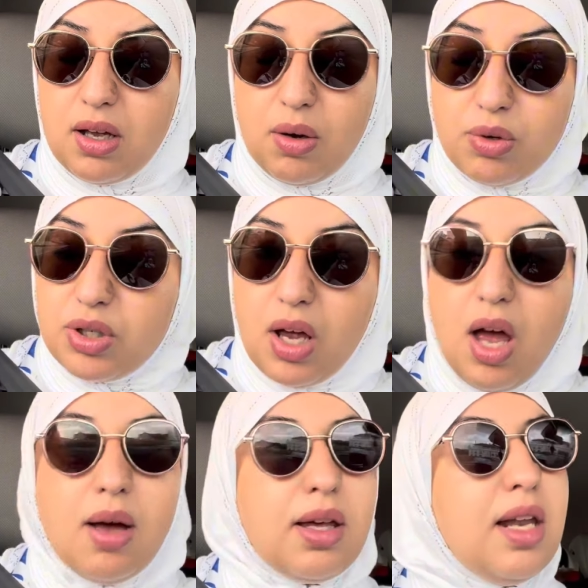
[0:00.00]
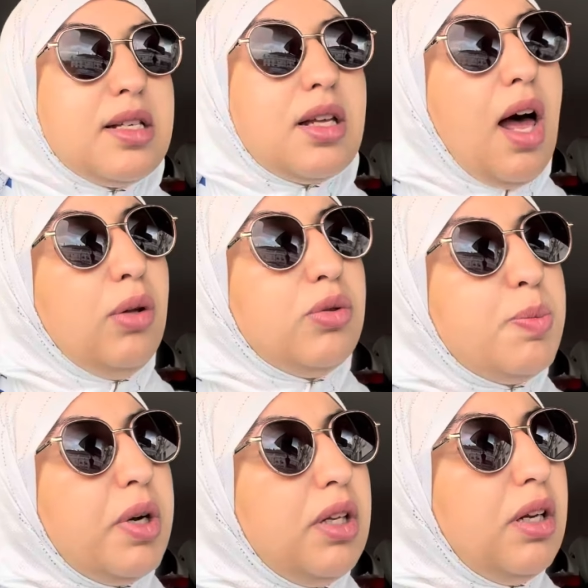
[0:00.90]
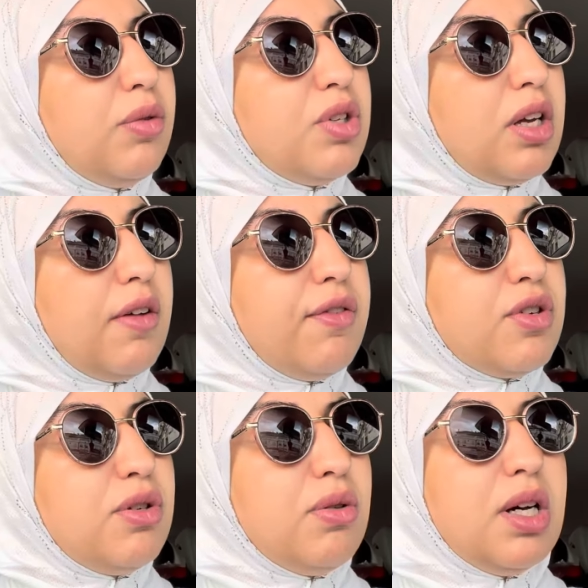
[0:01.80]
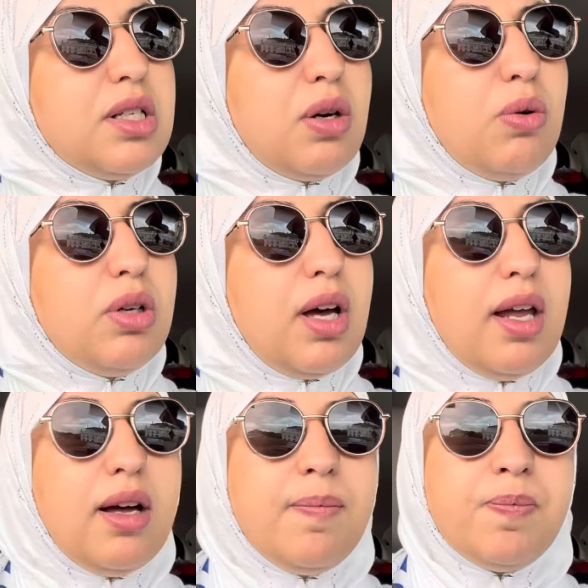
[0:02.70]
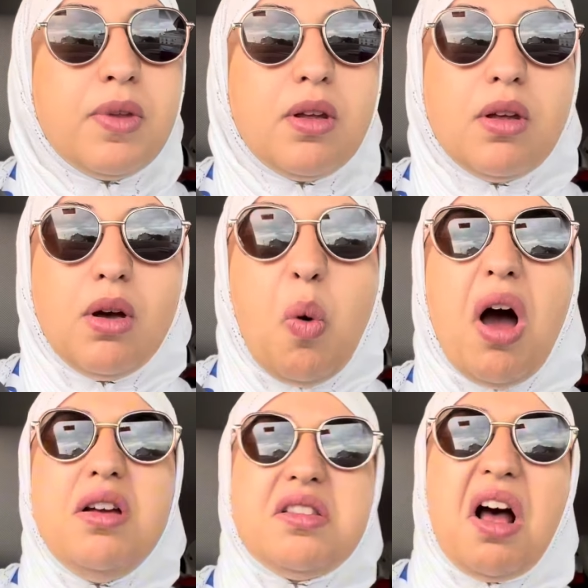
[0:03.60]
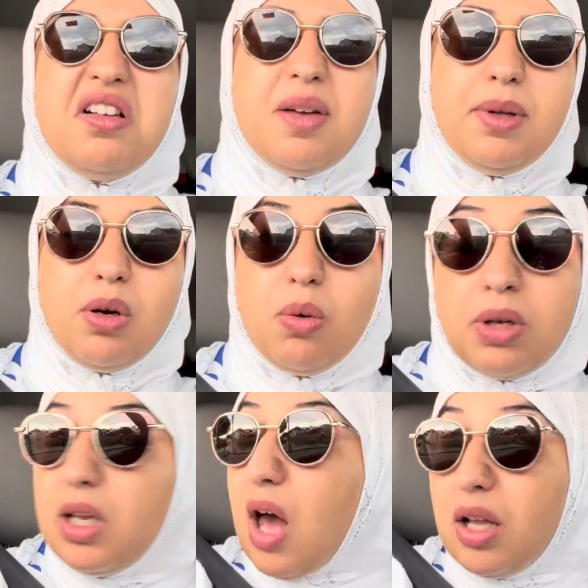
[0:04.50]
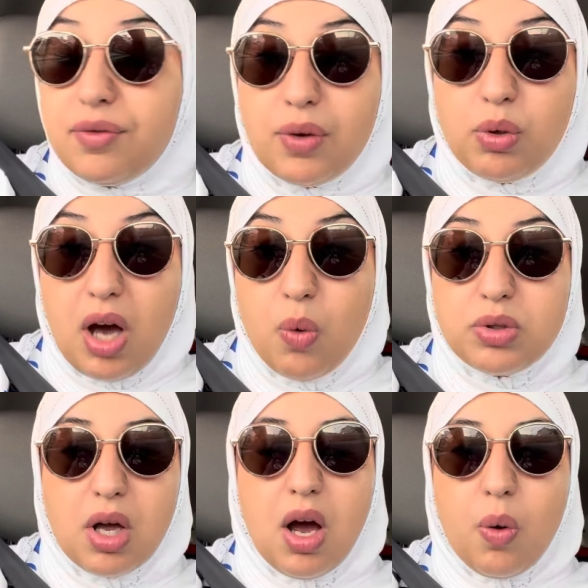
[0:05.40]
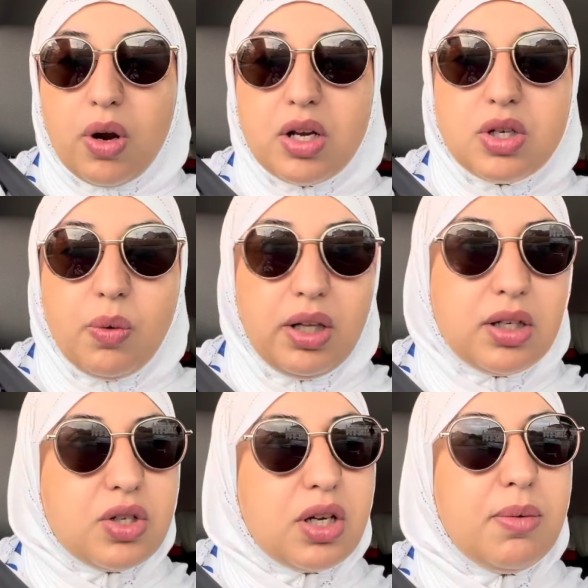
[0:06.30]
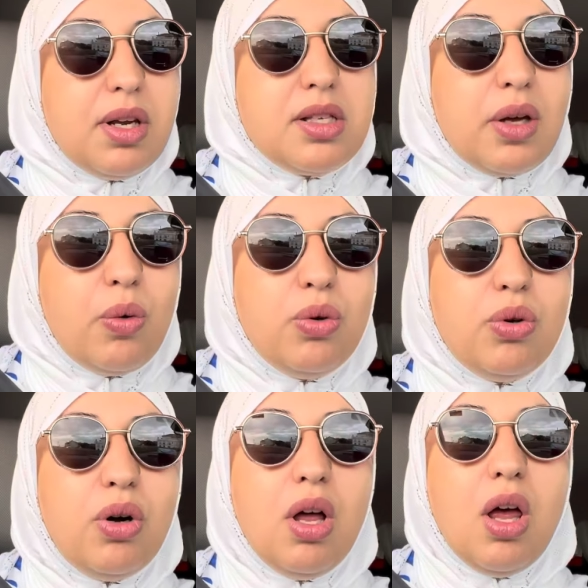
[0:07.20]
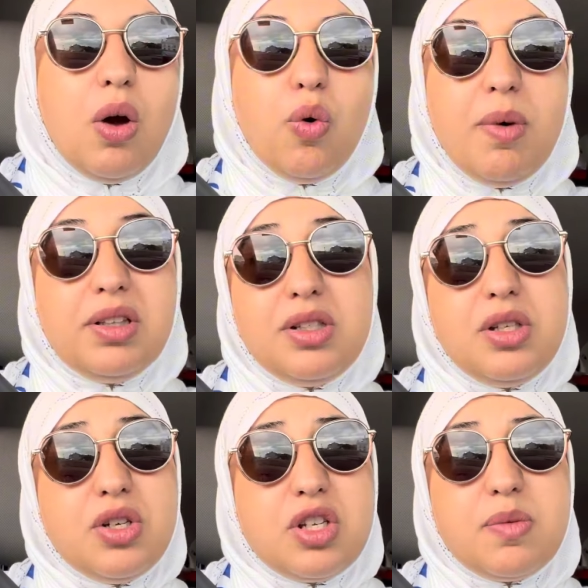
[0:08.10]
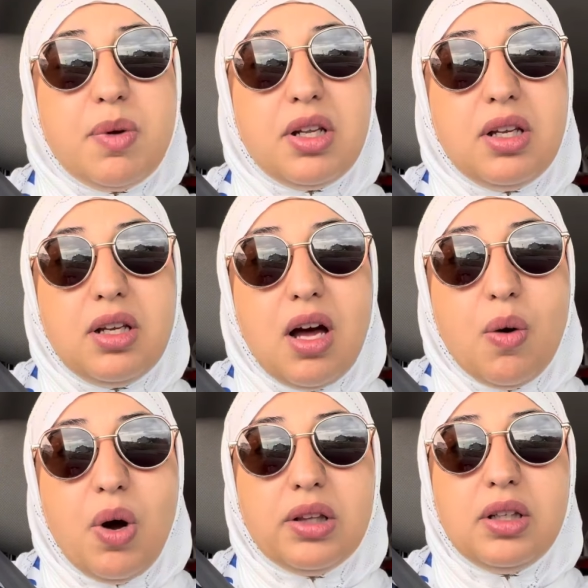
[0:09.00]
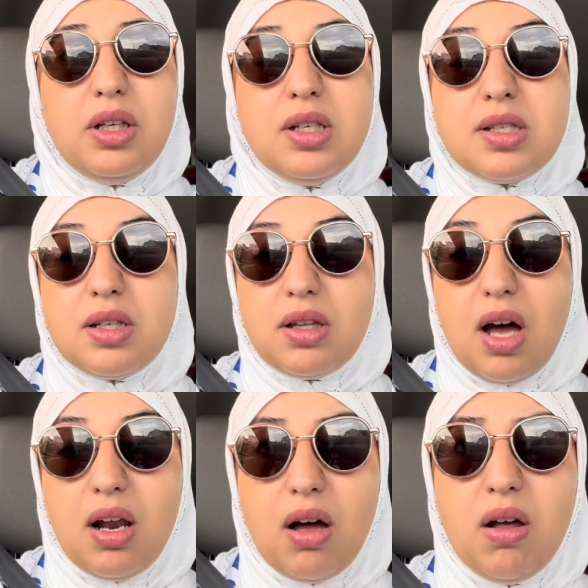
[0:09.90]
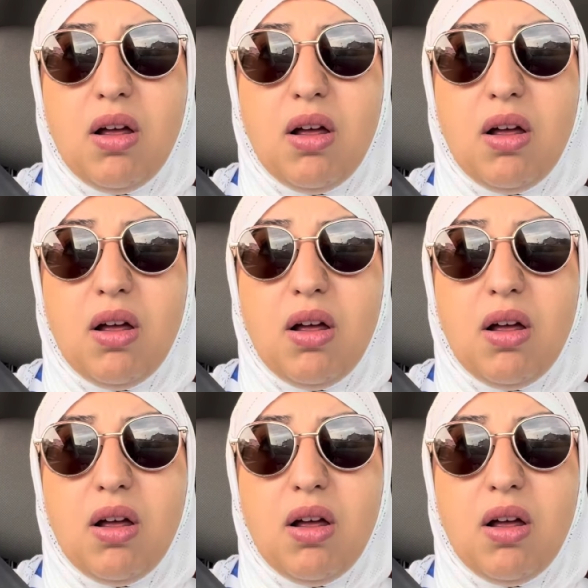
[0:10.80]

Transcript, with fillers: واش جالس عنده في بردينه وتينكلا في رجلو جالس كيقول الخانه وقيسه قيسه كينهض فيه كيغوت والراجل واحد راجل كبير جالس كيقول له وما عطيتينيش سبرديله وعطي لي صنداله